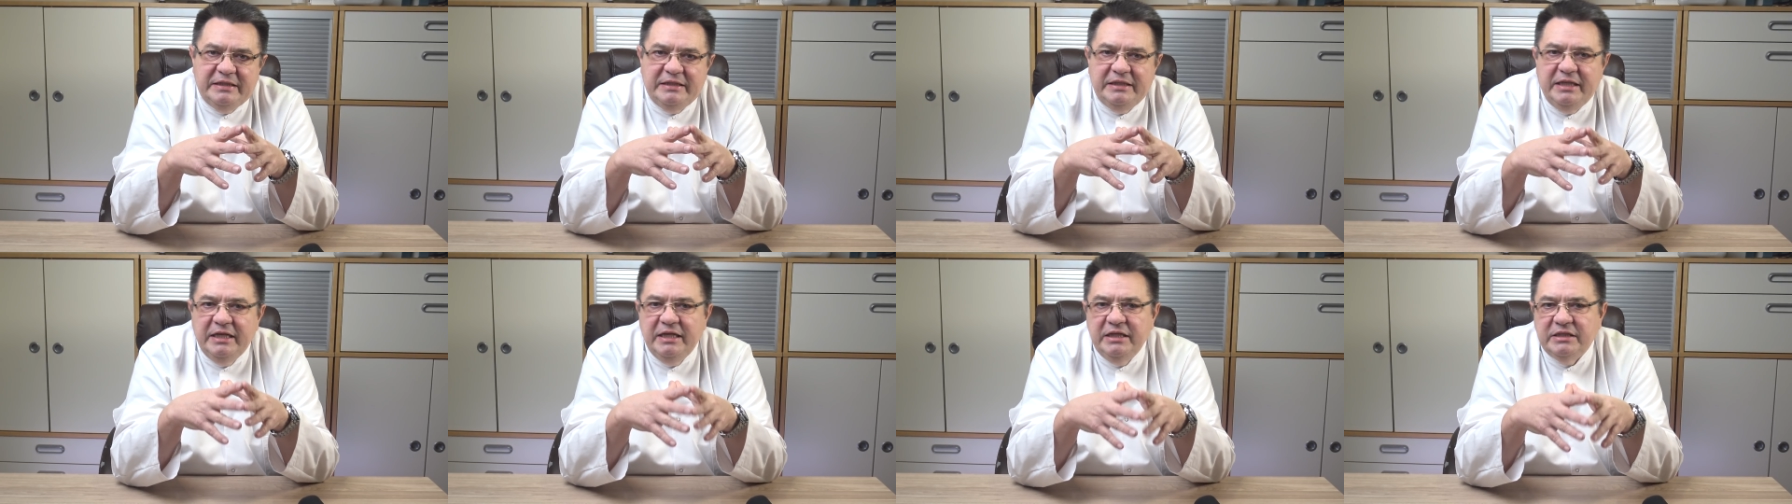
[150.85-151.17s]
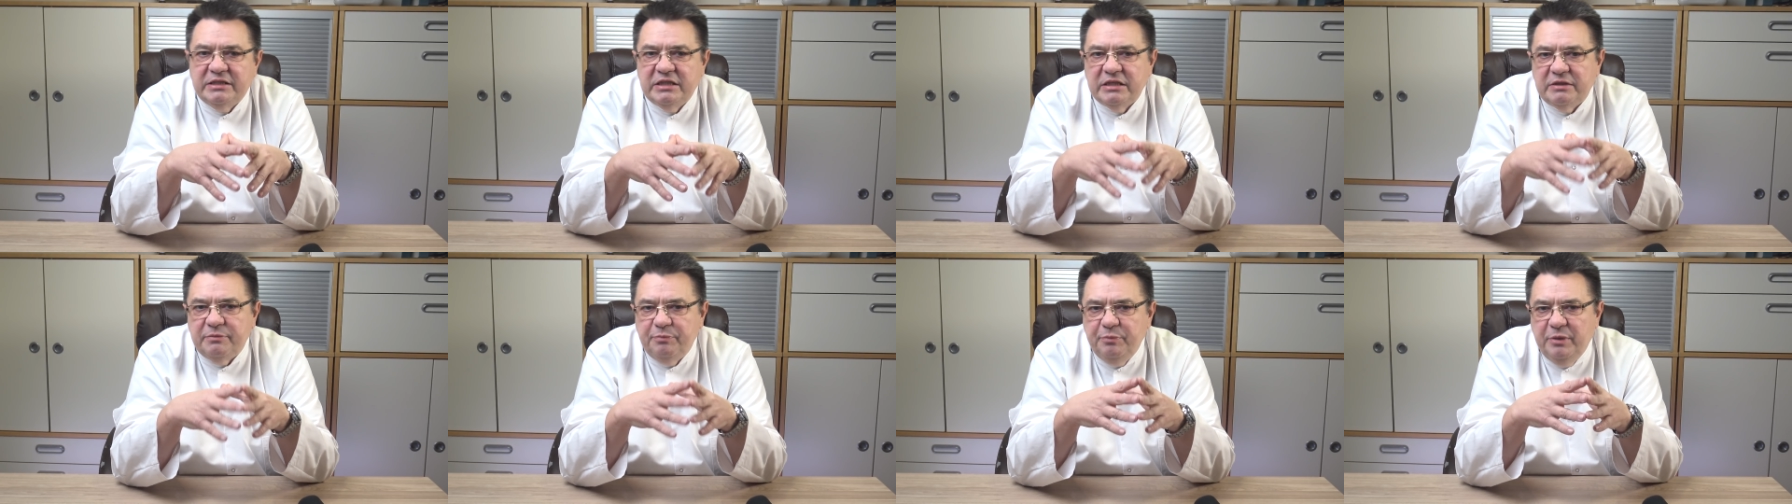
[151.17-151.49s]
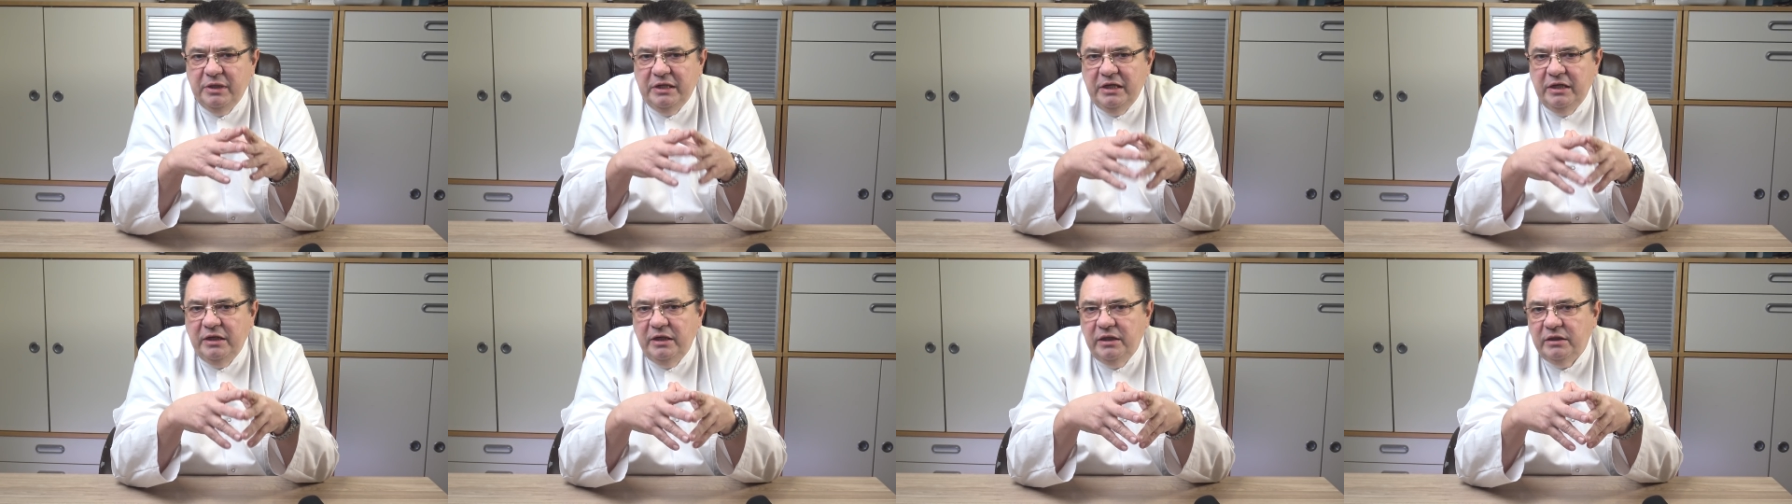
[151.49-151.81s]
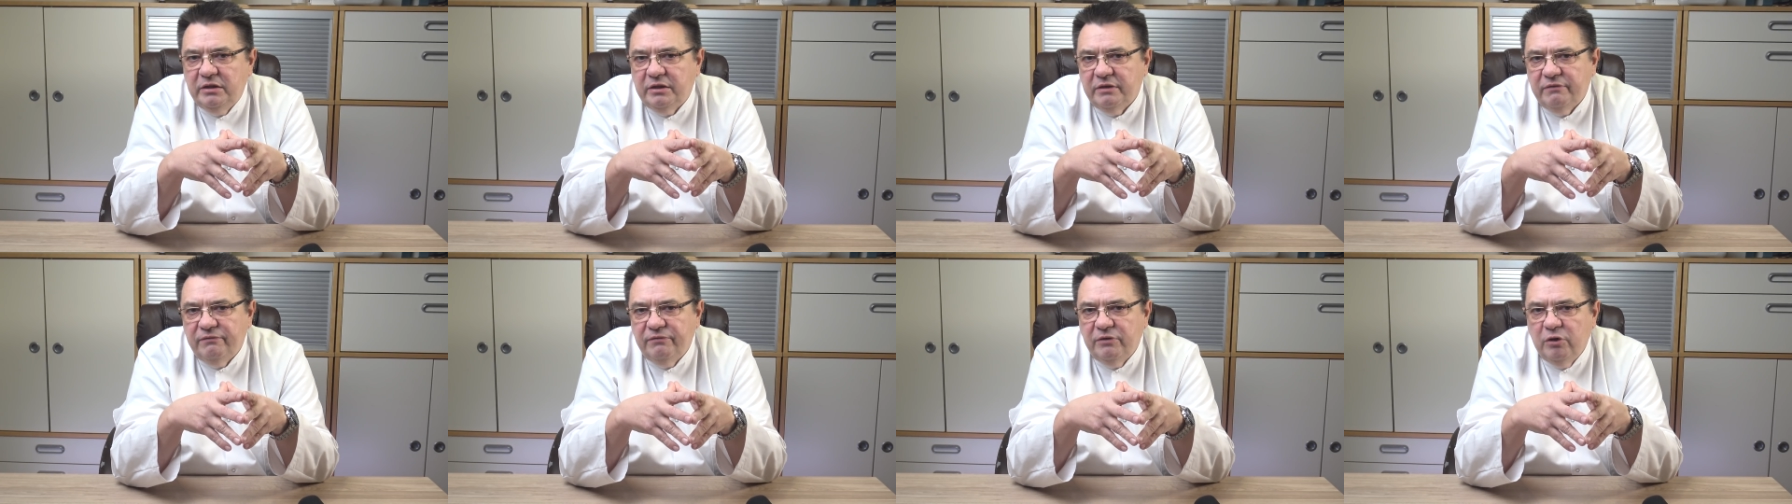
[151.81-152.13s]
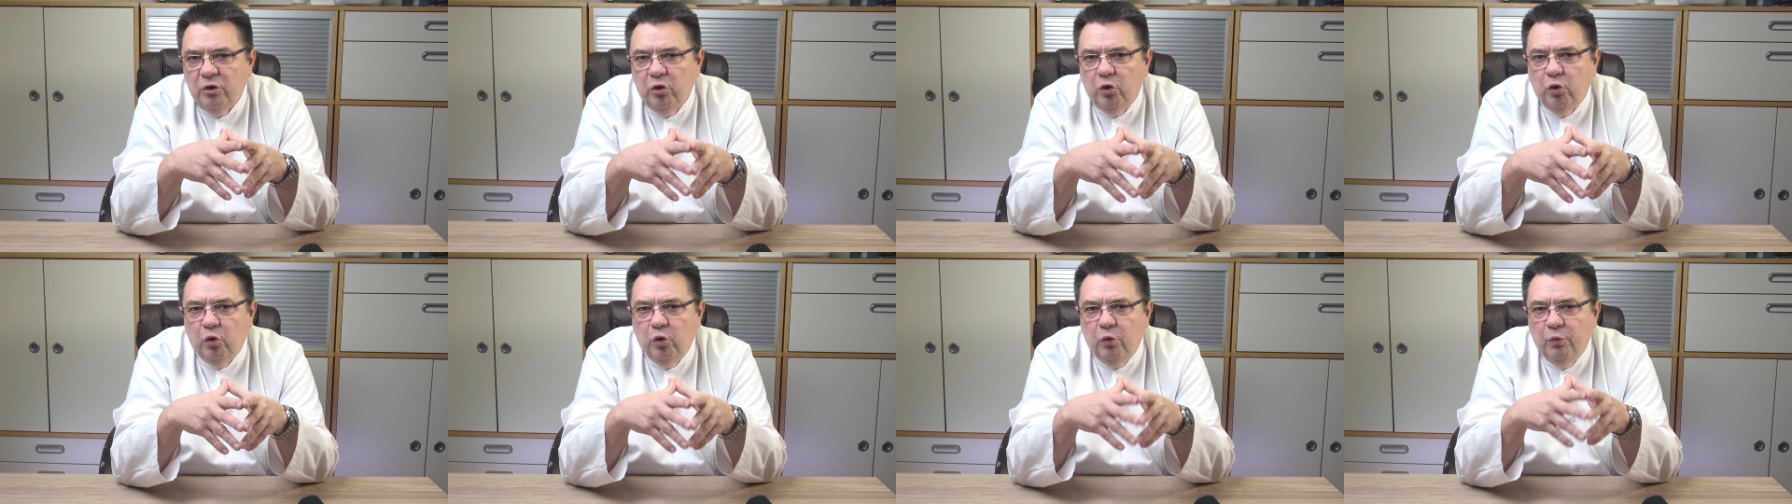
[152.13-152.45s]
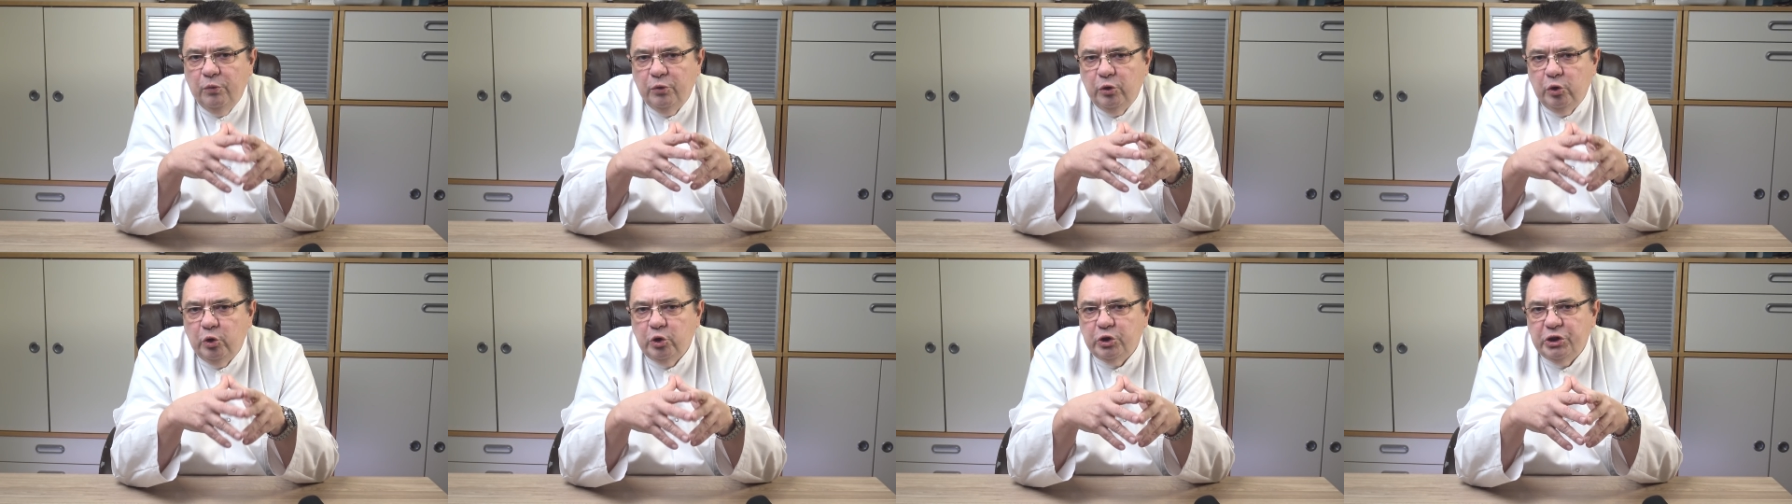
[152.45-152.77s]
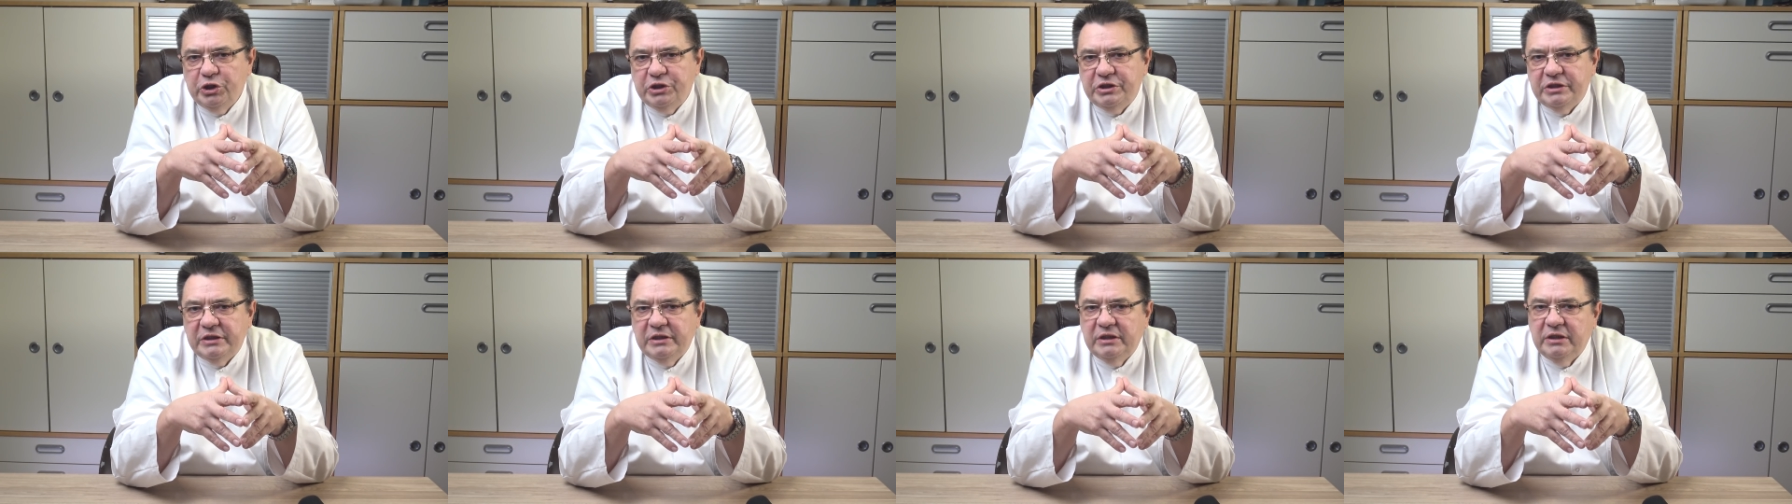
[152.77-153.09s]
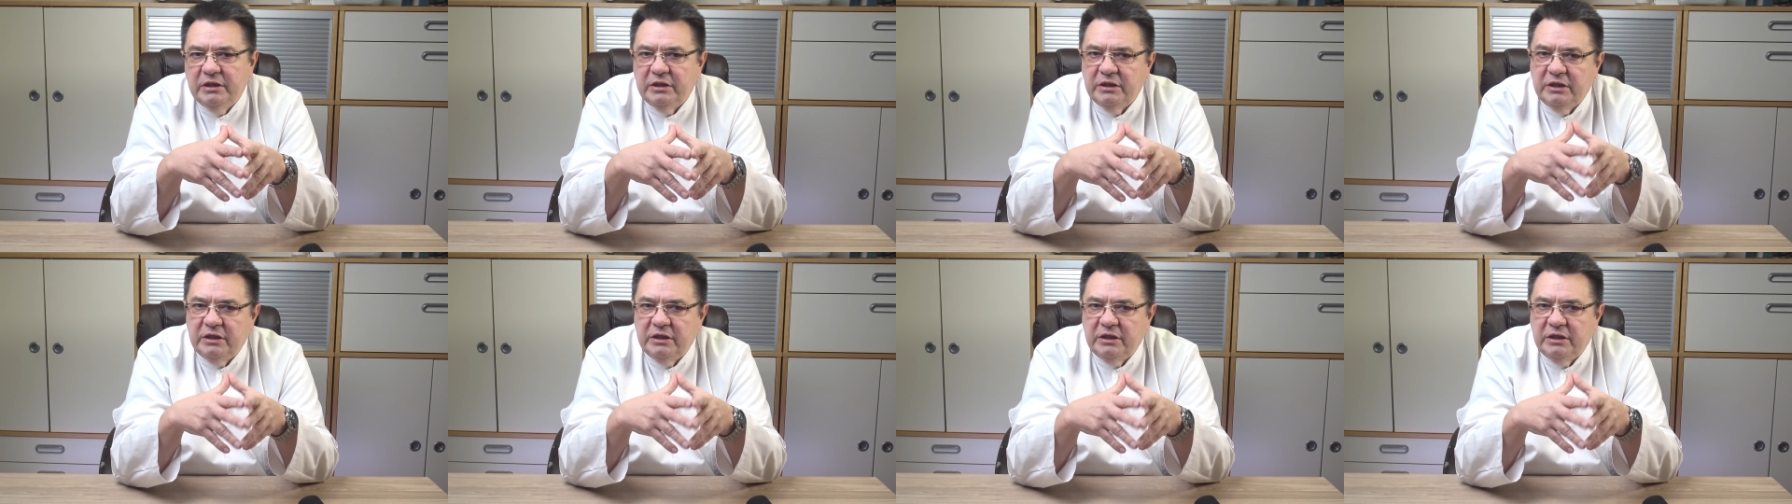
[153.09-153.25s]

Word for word: 30 мл умножить